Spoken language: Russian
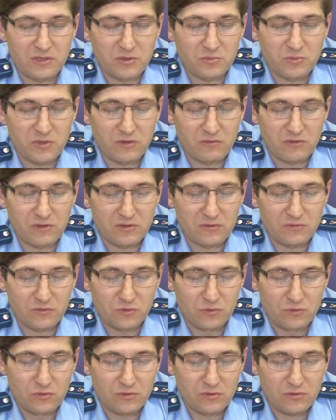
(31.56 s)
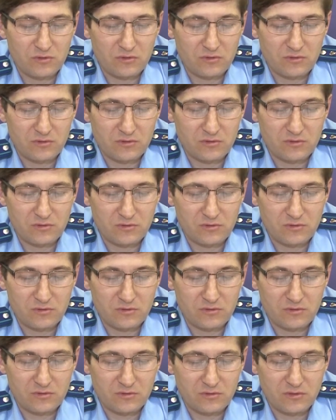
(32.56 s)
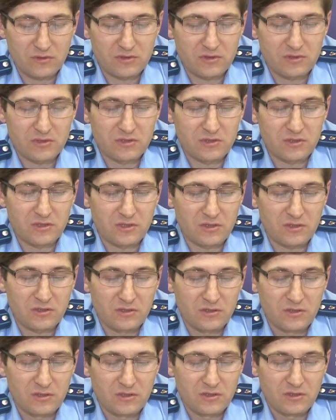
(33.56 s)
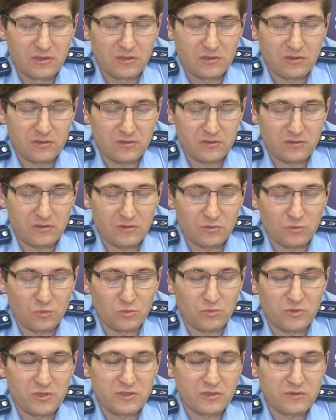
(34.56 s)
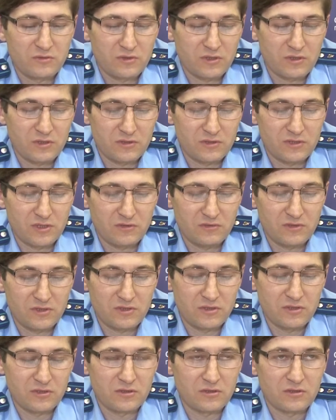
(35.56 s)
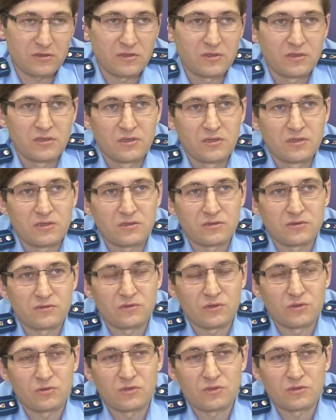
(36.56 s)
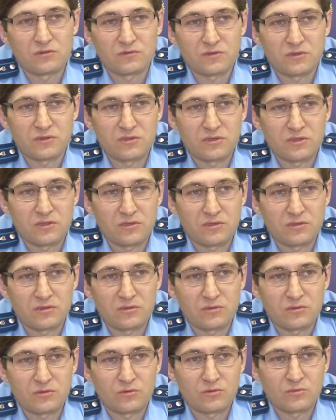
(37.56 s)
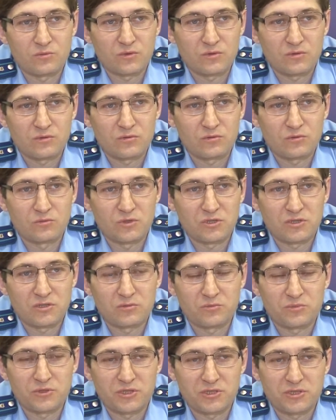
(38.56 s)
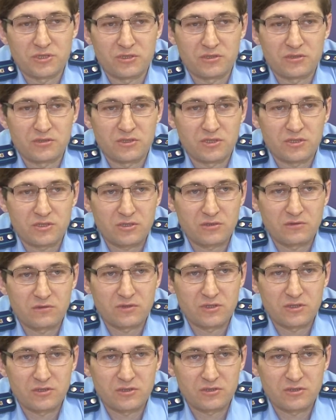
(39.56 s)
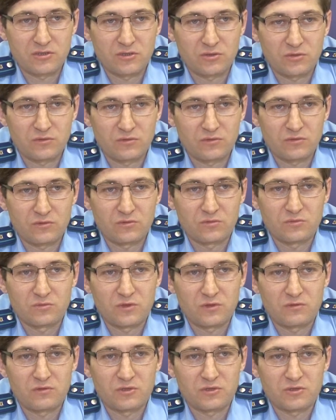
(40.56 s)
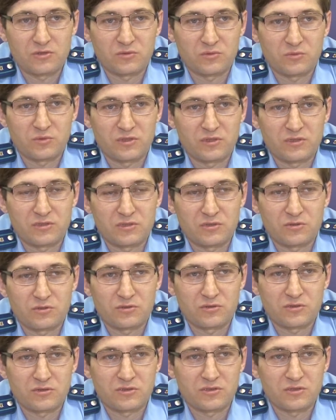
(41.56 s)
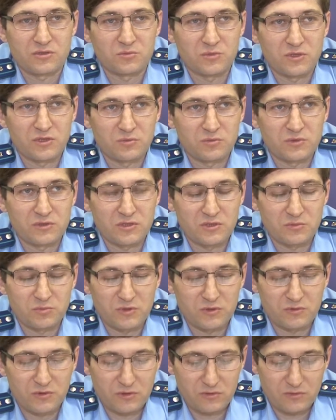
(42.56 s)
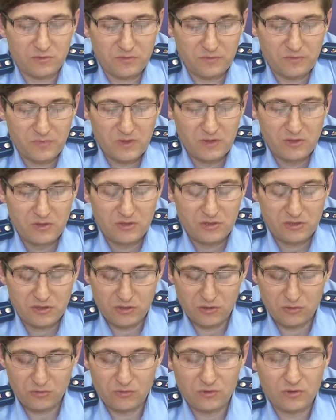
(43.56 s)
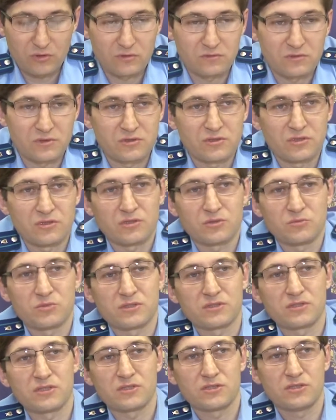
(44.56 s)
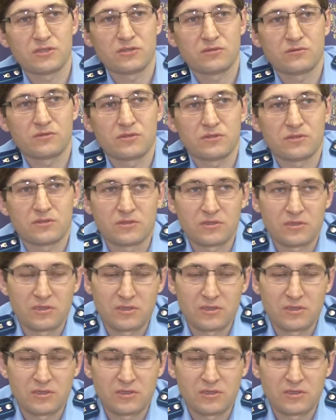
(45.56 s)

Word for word: направлены в суд? Э, это дела об убийствах, 9 дел, 2 уголовных дела об умышленном причинении тяжкого вреда здоровью, повлекшего по неосторожности смерть потерпевшего, 4 уголовных дела об изнасиловании,